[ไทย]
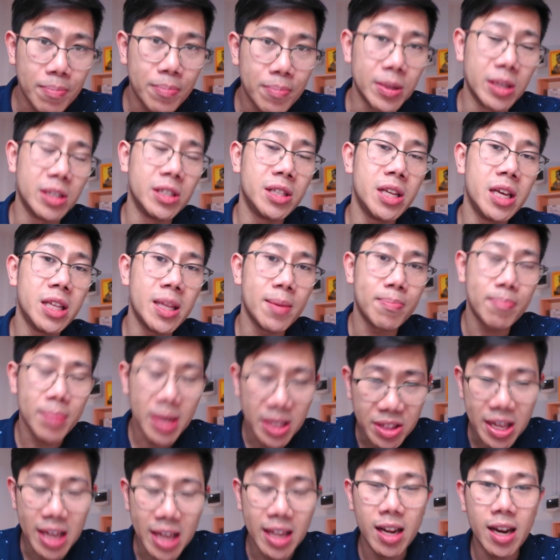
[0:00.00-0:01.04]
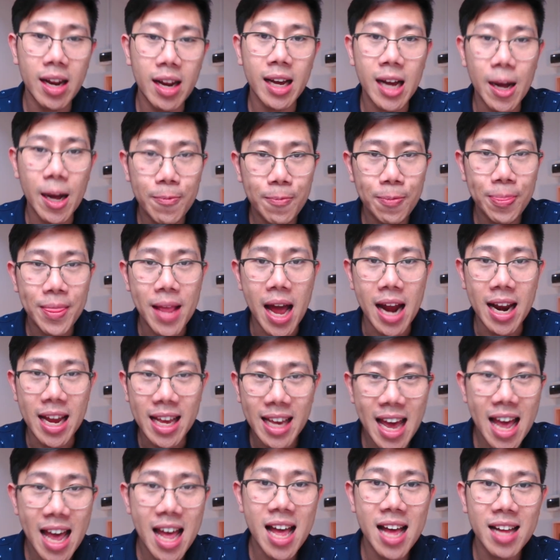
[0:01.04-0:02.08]
ถึง 40%แล้วนะครับ อันนี้
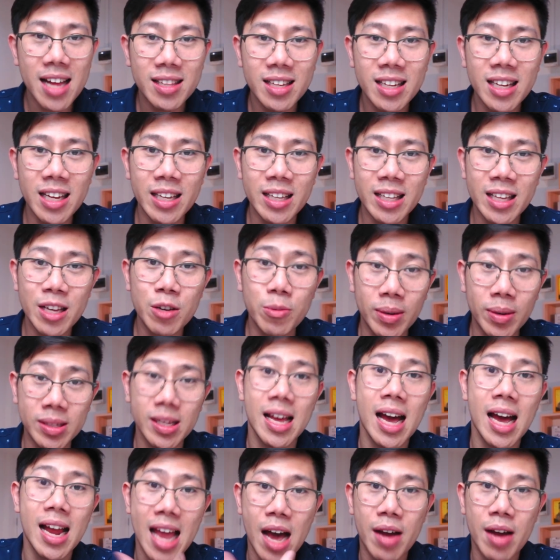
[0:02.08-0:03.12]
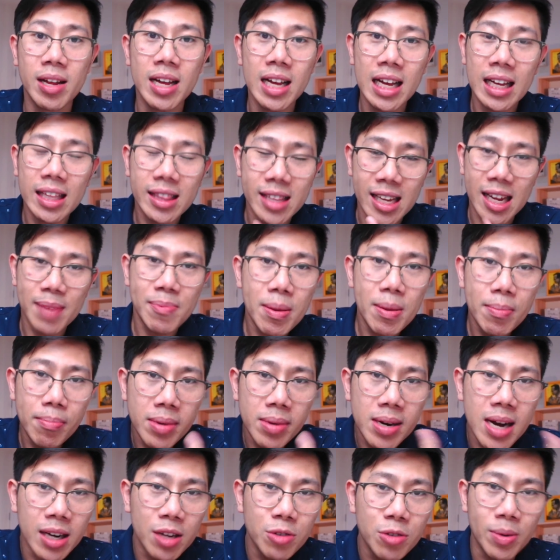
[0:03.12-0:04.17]
แค่ที่ดินที่ถูกพัฒนาแล้ว แต่ถ้าเป็น
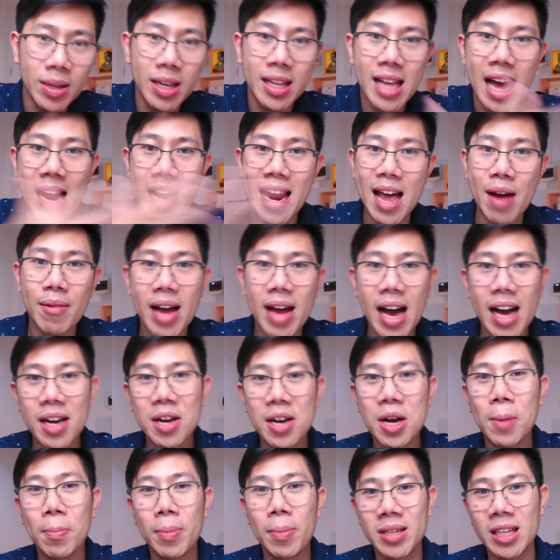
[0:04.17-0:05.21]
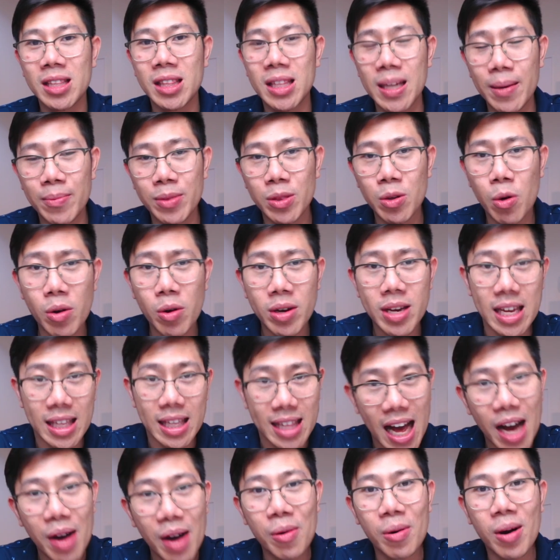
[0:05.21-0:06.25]
เมืองที่ถูกพัฒนาแล้วล่ะ มันจะเติบโตกี่
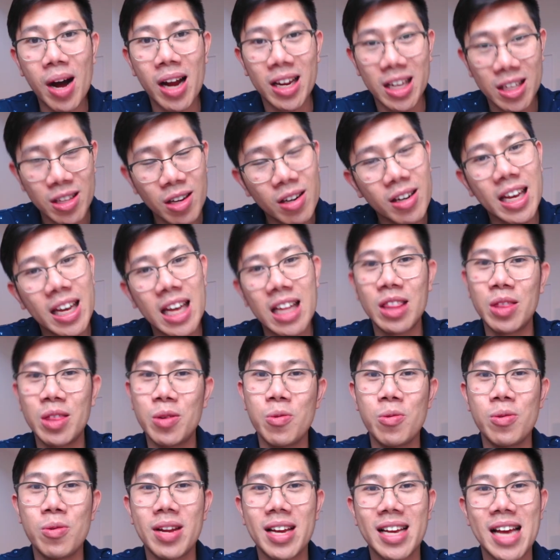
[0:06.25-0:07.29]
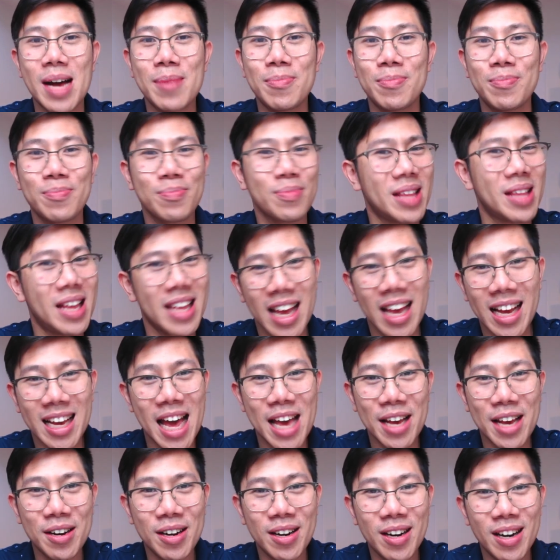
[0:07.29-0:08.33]
เท่า อันนี้ต้องคิดดูนะครับยังไง
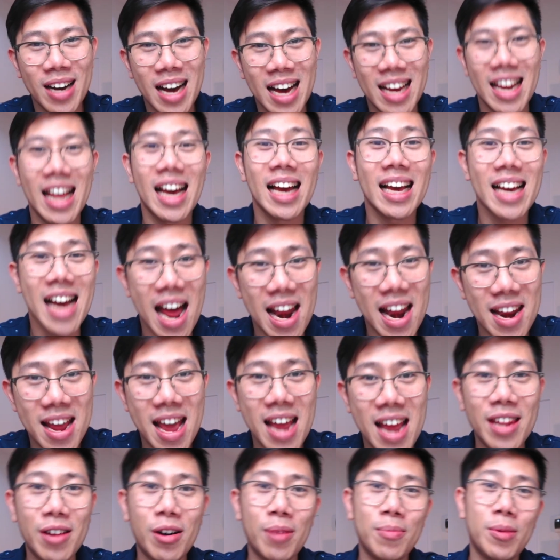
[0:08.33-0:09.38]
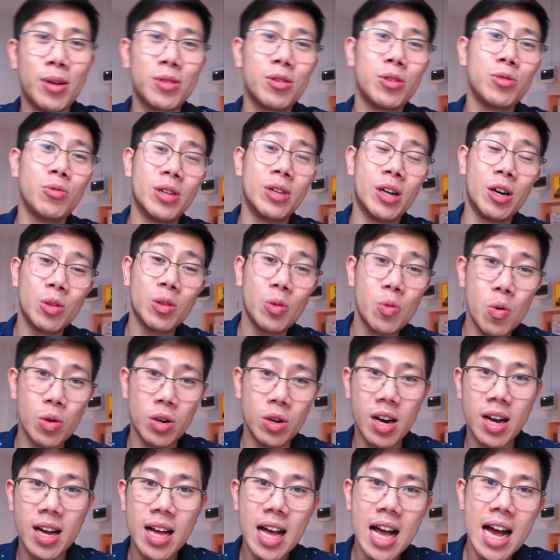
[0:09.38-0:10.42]
ก็อลังการแน่นอน เพราะต้นทุนเขาถูก
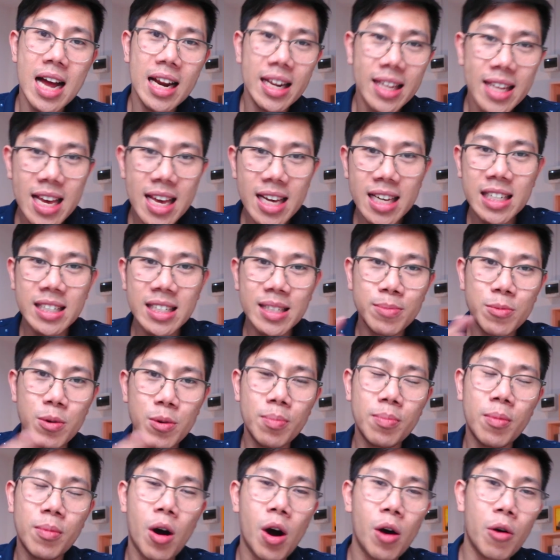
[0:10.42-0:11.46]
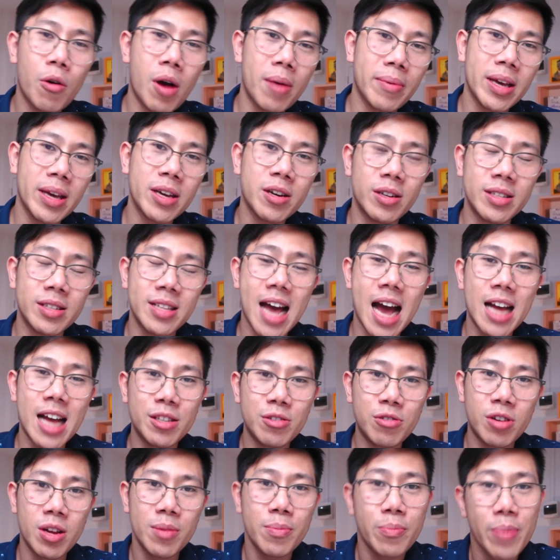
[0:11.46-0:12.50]
เนาะ นี่คือมุมมองความคิดของนายด
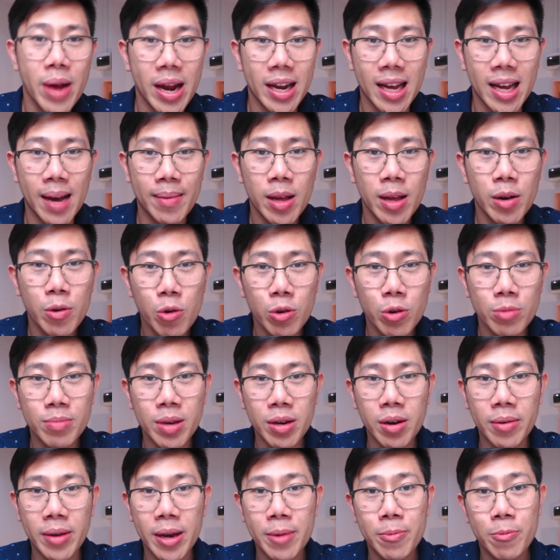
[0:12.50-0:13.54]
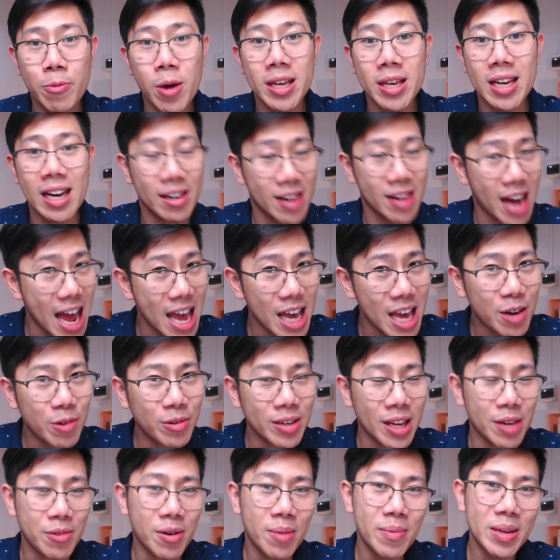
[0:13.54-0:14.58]
รันเบนนะครับ แล้วคุณมีความคิดว่าอย่างไร คุณ
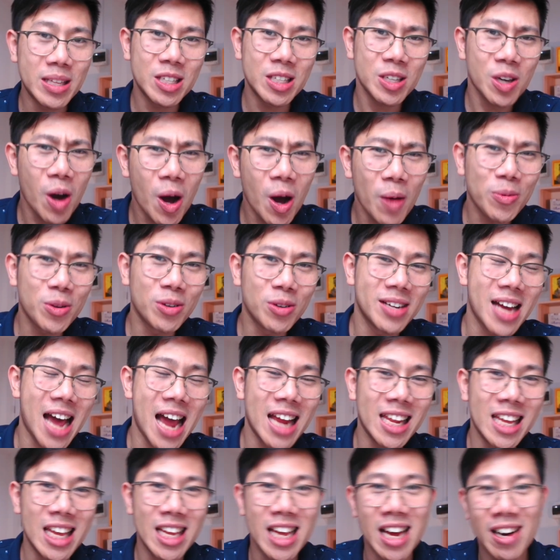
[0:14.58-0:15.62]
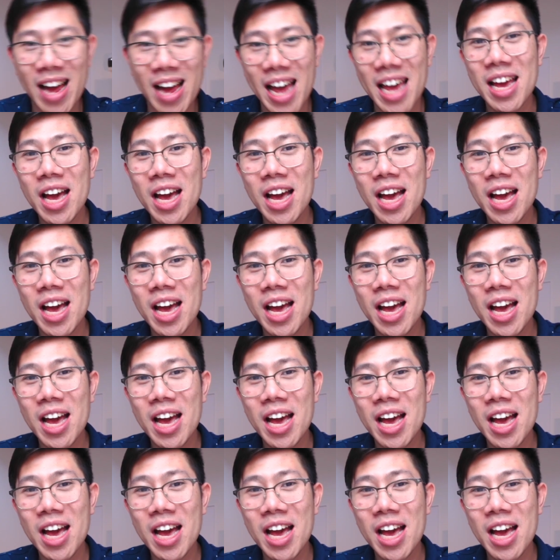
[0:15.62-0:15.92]
เห็นว่ามันชอบตรงไหนดีอะไร